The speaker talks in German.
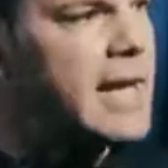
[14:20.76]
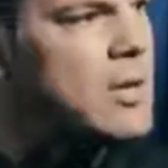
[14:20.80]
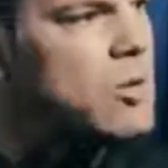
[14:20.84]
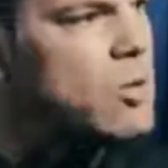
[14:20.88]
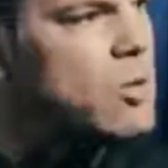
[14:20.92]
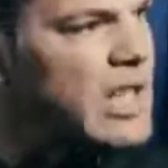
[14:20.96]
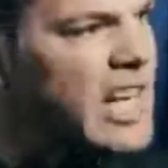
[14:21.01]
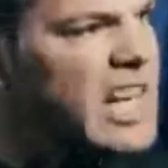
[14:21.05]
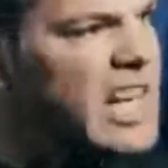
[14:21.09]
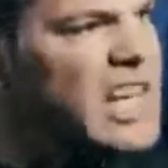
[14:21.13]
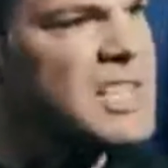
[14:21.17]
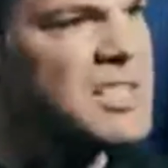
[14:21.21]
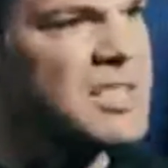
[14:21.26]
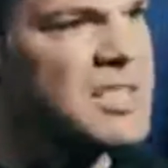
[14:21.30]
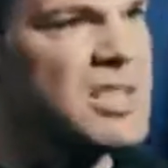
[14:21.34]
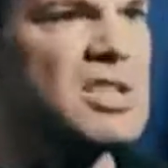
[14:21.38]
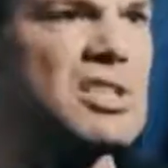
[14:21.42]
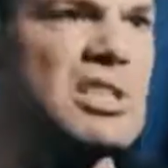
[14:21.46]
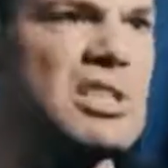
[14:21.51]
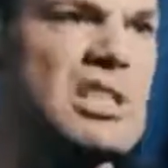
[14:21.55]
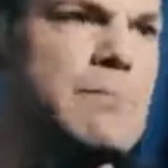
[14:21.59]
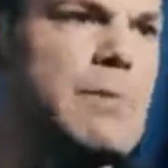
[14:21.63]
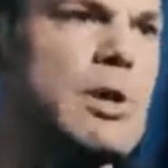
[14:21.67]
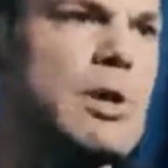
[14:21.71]
Denn du kriegst
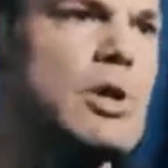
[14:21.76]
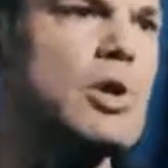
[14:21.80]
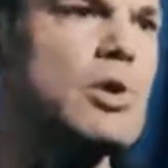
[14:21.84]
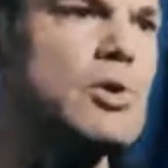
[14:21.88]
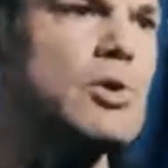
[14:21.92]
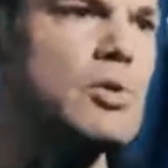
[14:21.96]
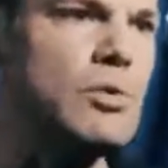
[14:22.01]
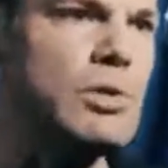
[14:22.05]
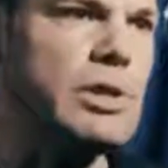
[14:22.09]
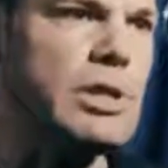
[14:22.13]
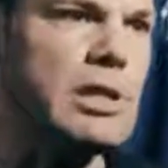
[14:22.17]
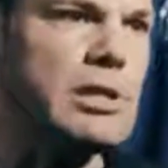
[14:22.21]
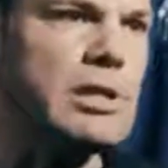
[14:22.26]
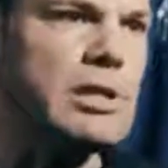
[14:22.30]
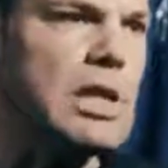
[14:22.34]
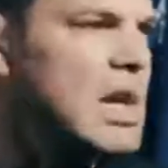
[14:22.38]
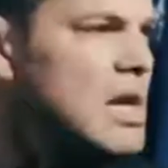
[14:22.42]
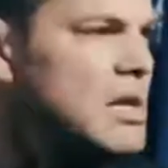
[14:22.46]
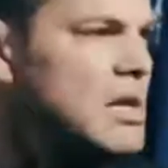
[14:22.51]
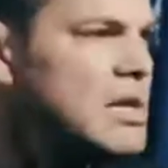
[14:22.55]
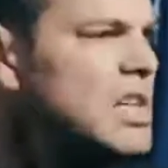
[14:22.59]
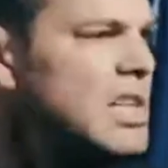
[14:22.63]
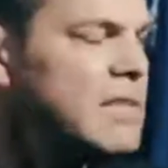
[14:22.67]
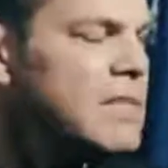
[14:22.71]
es nicht mehr kontrolliert.
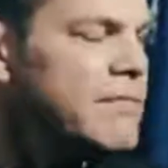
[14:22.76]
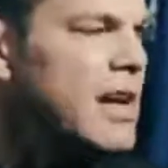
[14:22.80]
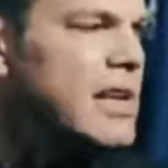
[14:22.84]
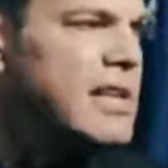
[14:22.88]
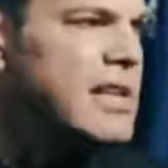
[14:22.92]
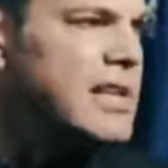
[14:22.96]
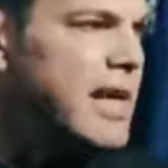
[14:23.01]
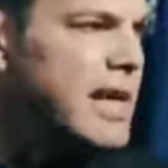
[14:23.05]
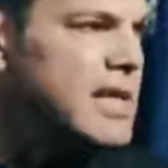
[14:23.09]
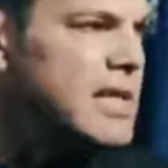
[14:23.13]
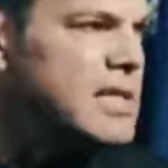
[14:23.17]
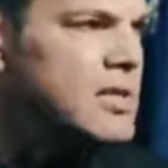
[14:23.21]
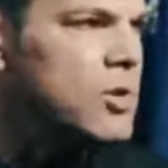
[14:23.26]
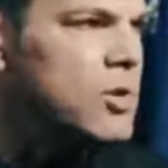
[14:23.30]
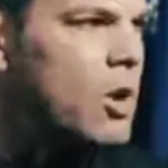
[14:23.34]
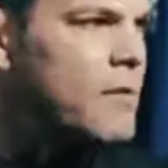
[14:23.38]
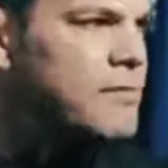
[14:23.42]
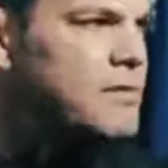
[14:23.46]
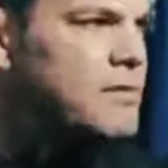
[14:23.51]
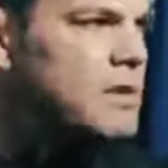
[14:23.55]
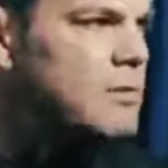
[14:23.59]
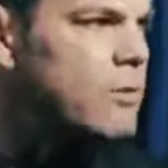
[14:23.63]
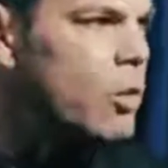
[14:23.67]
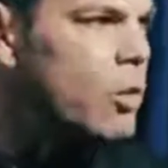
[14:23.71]
Nicht, weil die Grenzen
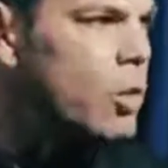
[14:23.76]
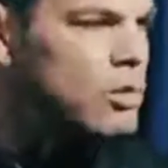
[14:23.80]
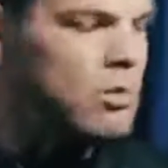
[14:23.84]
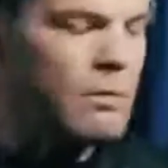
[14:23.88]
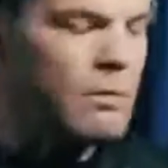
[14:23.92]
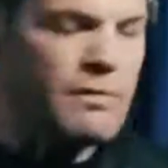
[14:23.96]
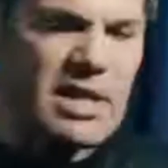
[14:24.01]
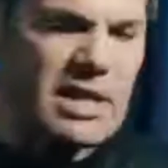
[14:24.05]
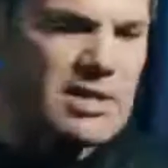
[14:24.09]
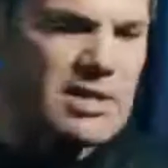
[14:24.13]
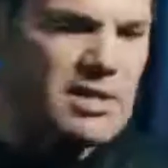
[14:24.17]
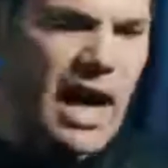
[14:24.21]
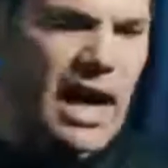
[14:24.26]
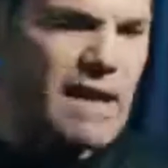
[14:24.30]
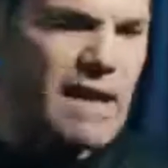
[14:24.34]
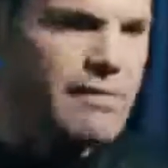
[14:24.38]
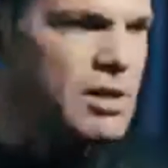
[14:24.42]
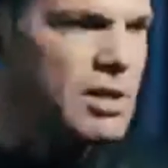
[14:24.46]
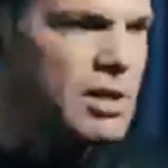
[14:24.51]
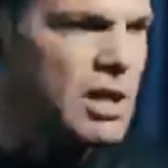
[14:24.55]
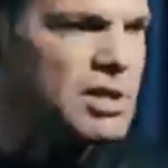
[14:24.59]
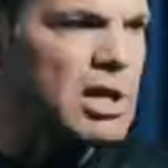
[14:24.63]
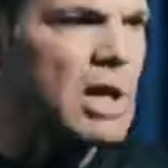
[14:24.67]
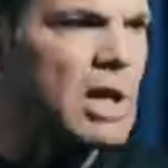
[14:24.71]
geöffnet wurden und wir
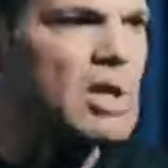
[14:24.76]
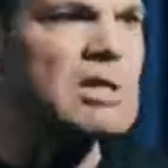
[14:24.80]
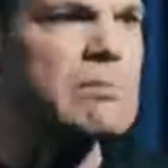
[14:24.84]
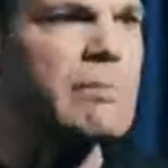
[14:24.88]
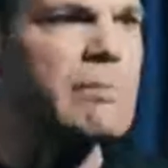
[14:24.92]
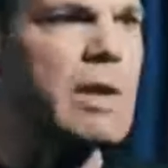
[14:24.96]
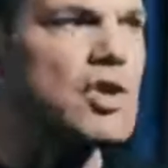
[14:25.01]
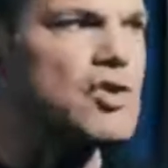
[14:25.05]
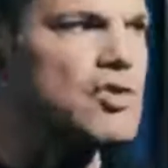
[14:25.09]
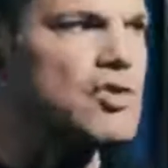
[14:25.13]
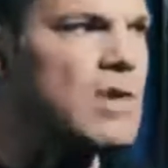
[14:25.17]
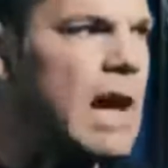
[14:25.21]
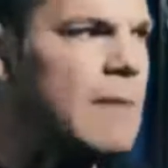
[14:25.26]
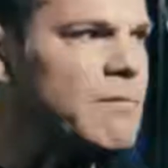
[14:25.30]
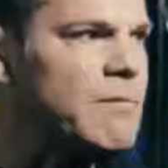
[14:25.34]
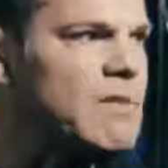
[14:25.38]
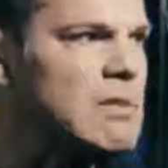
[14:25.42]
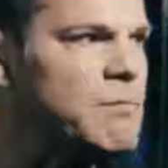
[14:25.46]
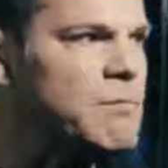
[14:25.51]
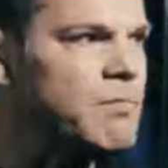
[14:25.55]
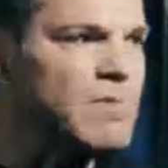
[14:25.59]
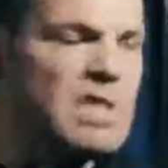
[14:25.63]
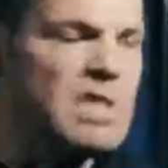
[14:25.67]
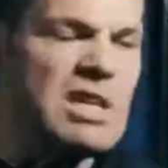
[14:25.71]
300.000, 400.000 Menschen haben,
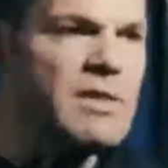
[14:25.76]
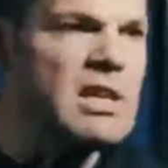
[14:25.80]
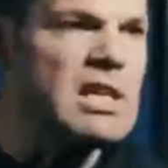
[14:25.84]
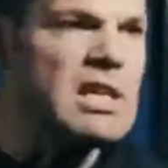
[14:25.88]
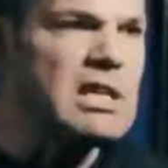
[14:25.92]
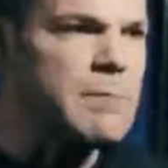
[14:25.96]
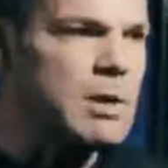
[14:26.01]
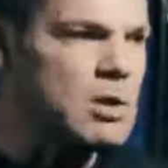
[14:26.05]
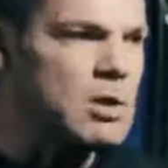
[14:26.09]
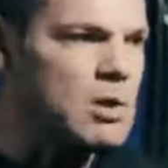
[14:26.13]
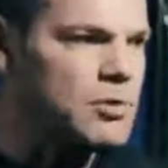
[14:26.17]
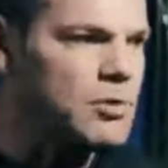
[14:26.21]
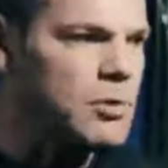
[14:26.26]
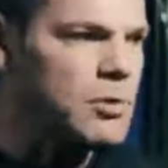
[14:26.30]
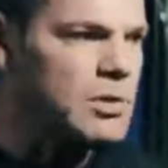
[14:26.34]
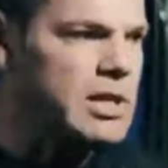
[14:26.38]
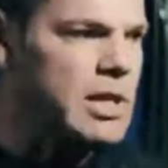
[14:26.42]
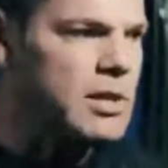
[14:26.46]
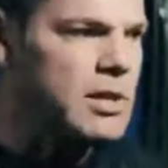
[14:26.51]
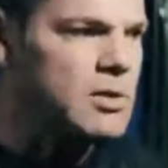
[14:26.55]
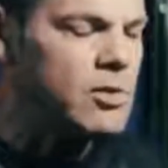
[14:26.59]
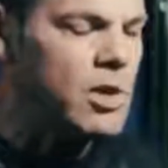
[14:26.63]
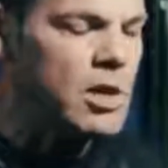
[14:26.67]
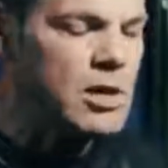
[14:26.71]
die, die wir nicht mehr
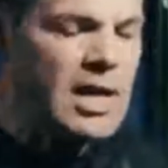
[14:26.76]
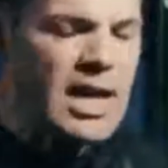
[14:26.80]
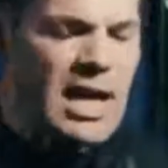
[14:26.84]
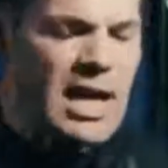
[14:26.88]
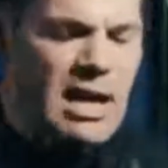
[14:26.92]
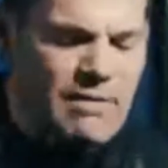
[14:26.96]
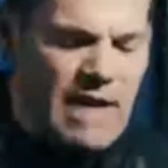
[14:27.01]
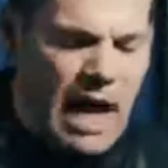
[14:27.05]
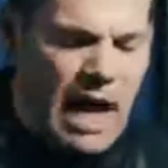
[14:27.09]
kontrollieren können.